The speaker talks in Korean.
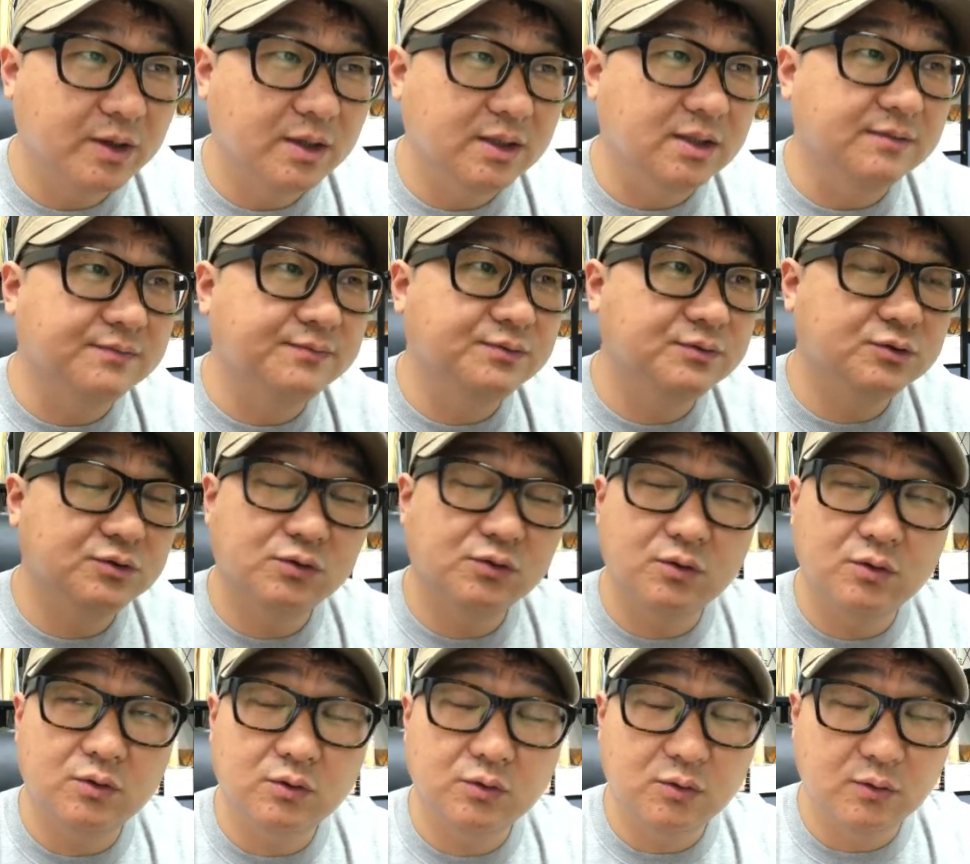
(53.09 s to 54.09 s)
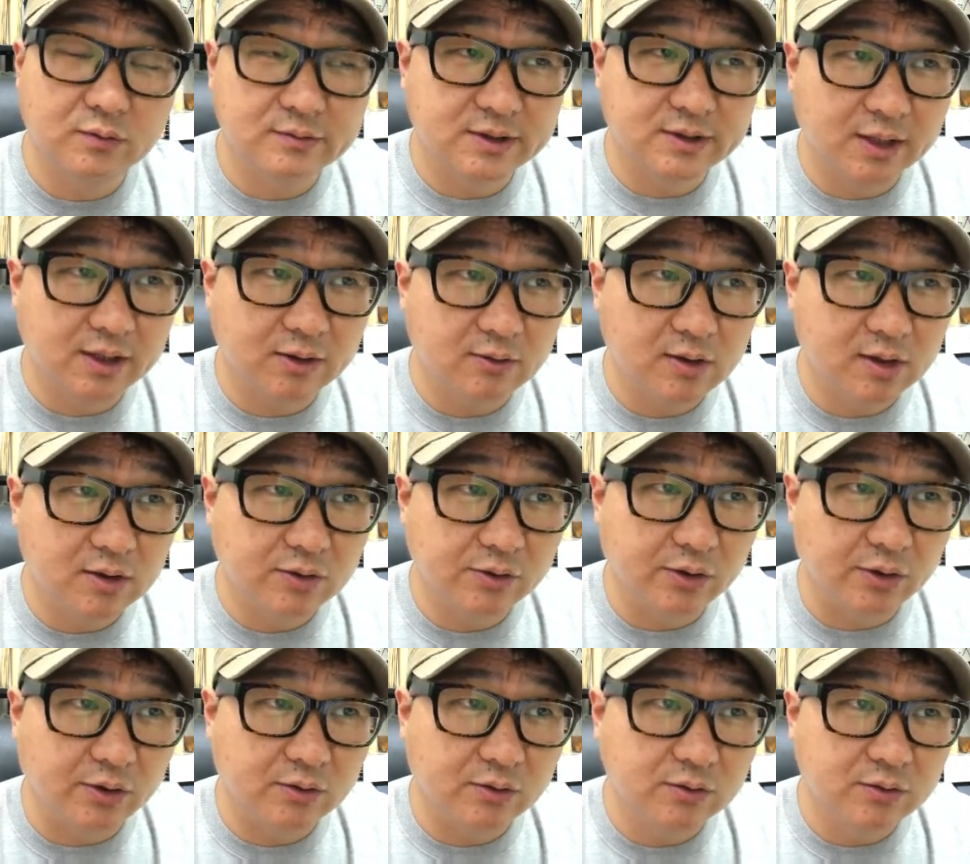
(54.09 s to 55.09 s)
if 주어 동사의
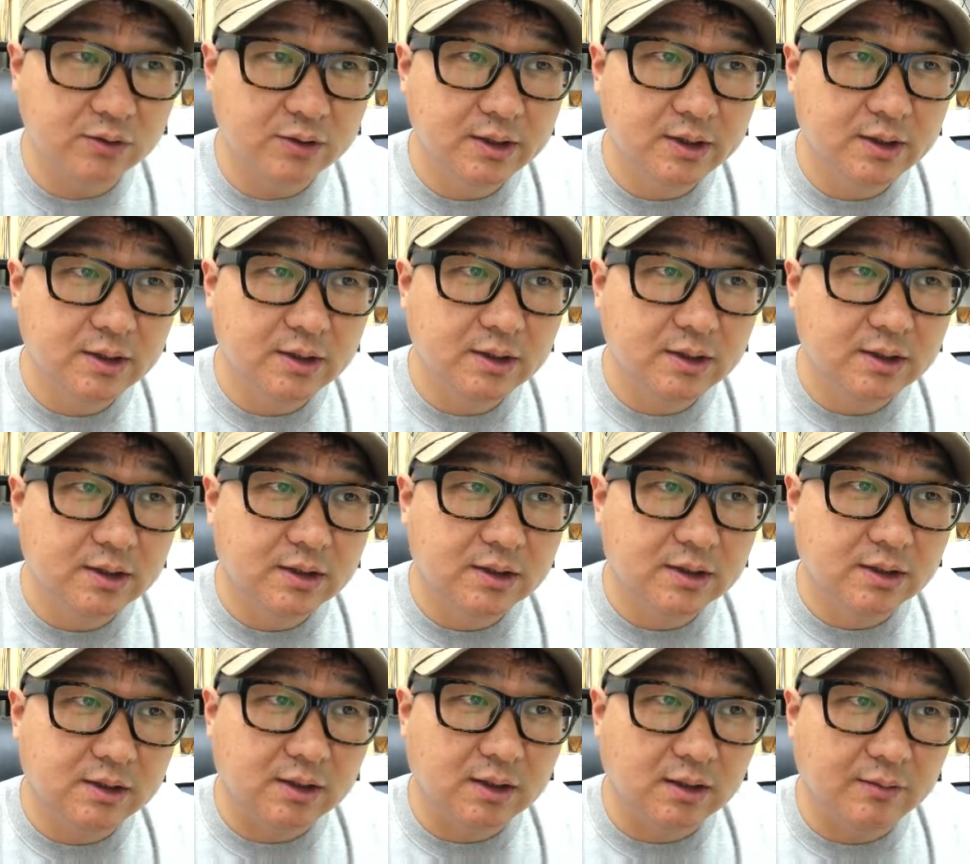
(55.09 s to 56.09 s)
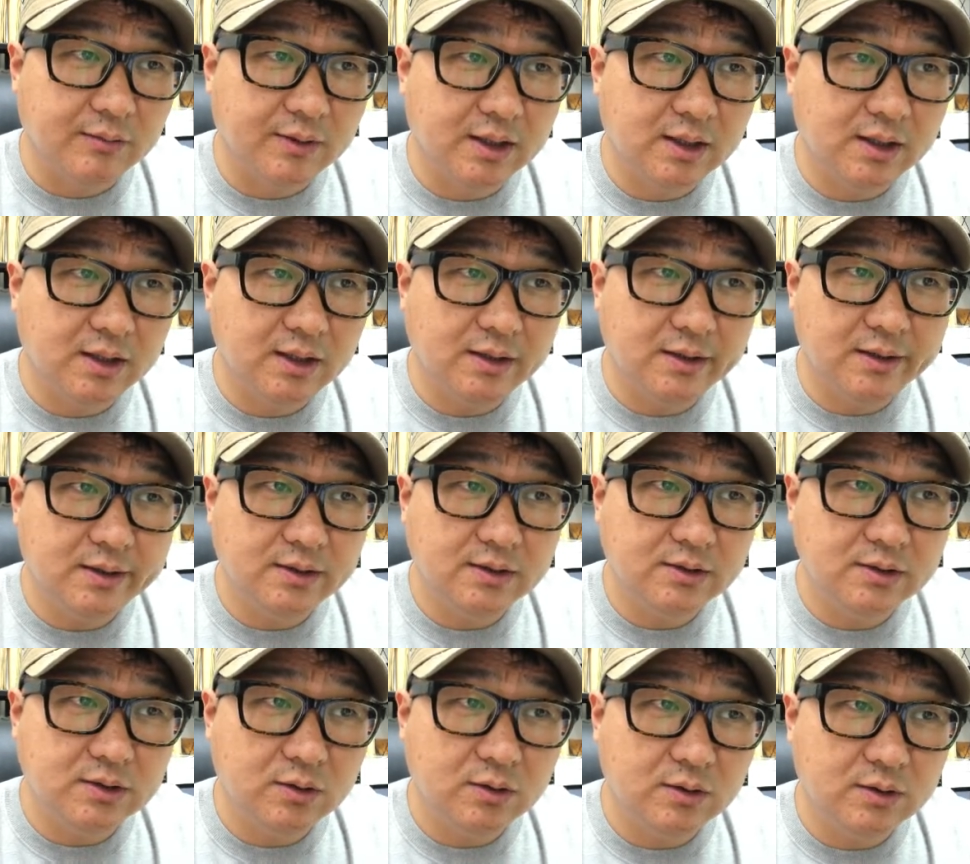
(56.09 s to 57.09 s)
과거형 그 다음에
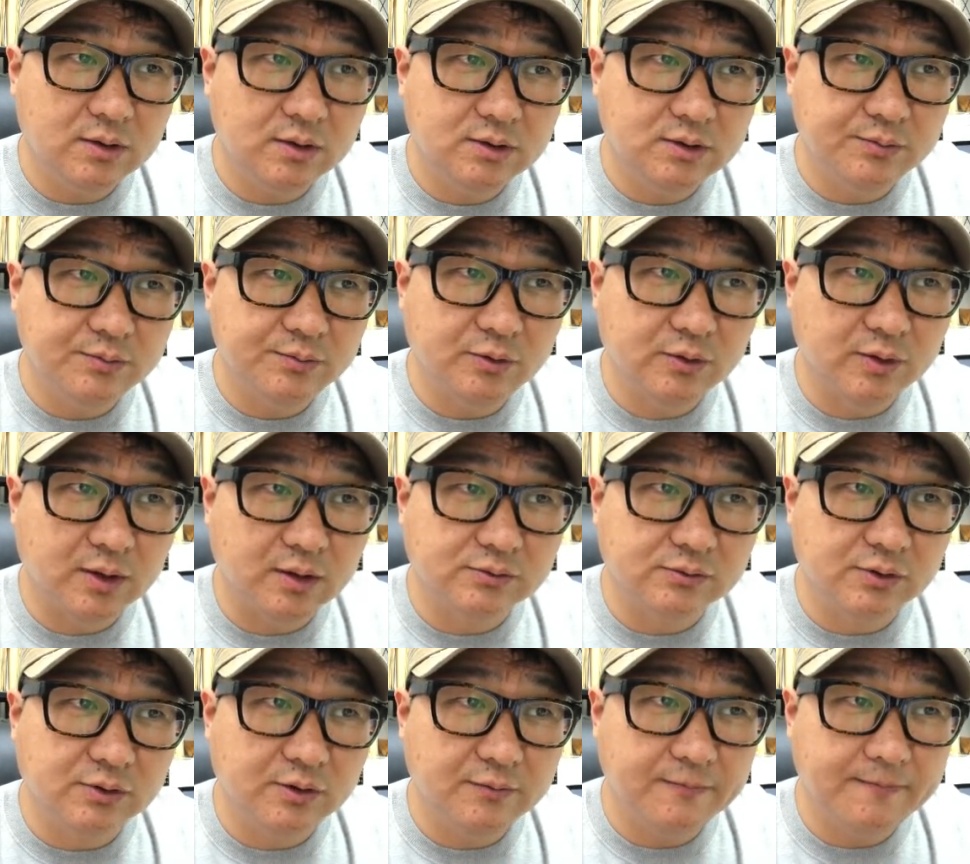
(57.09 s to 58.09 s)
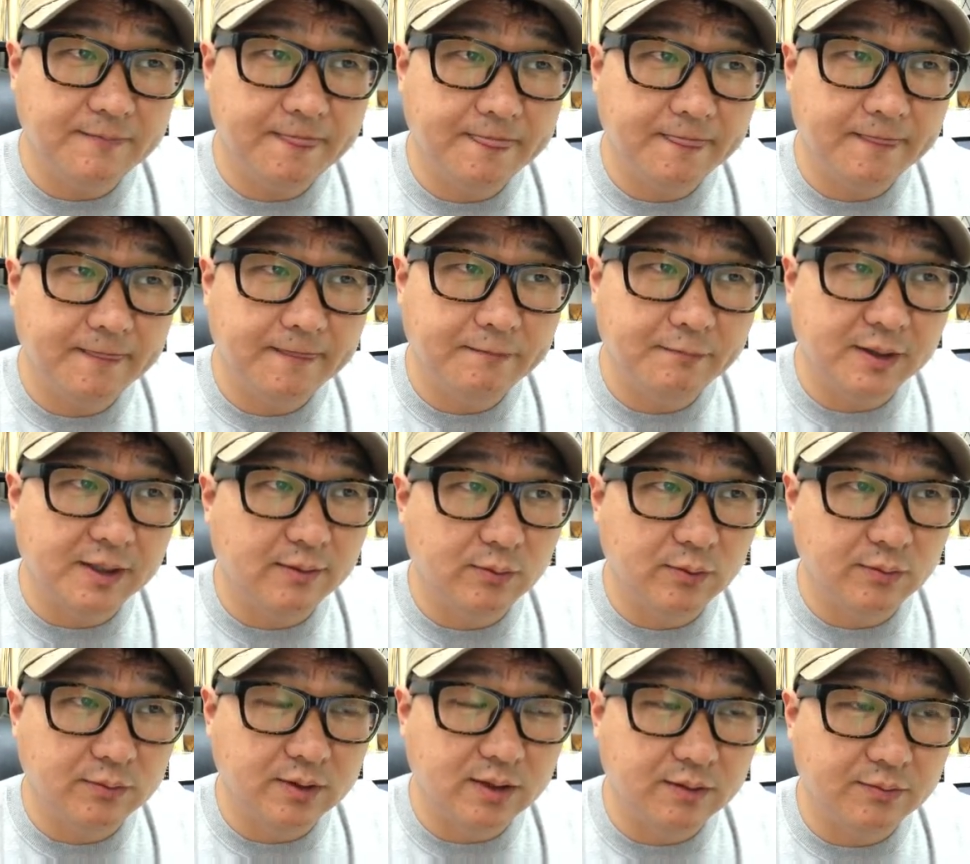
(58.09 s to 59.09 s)
심표나오고요. 만약
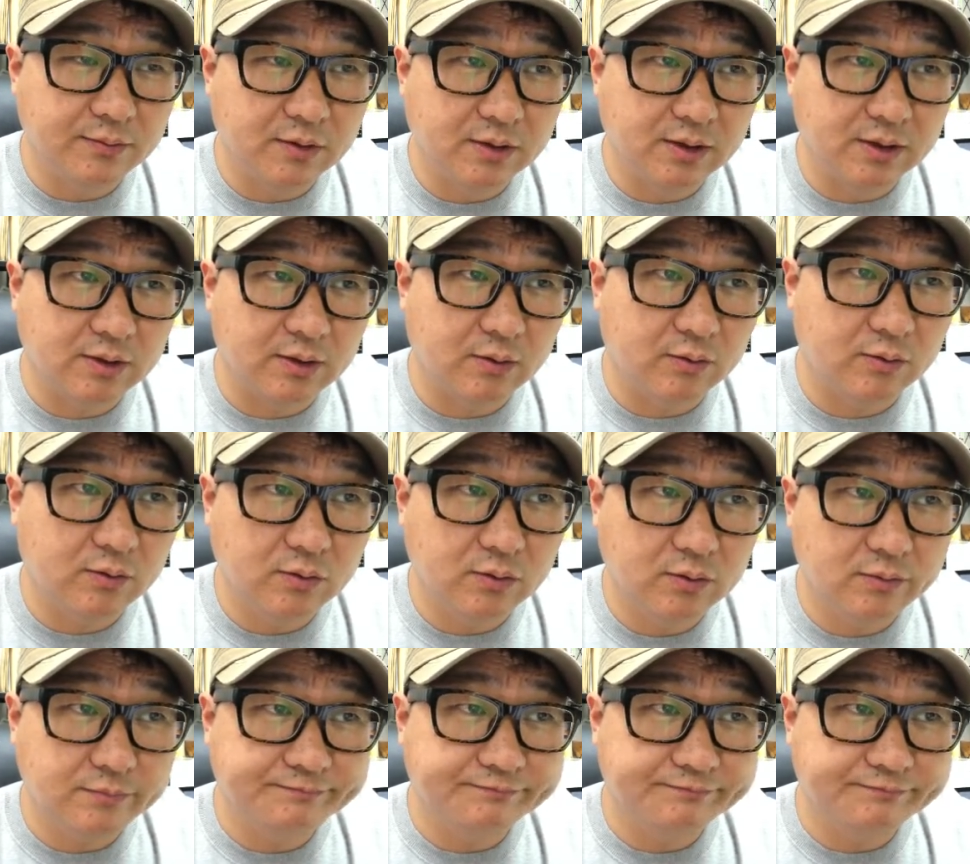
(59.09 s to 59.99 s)
뭐뭐라면이 되고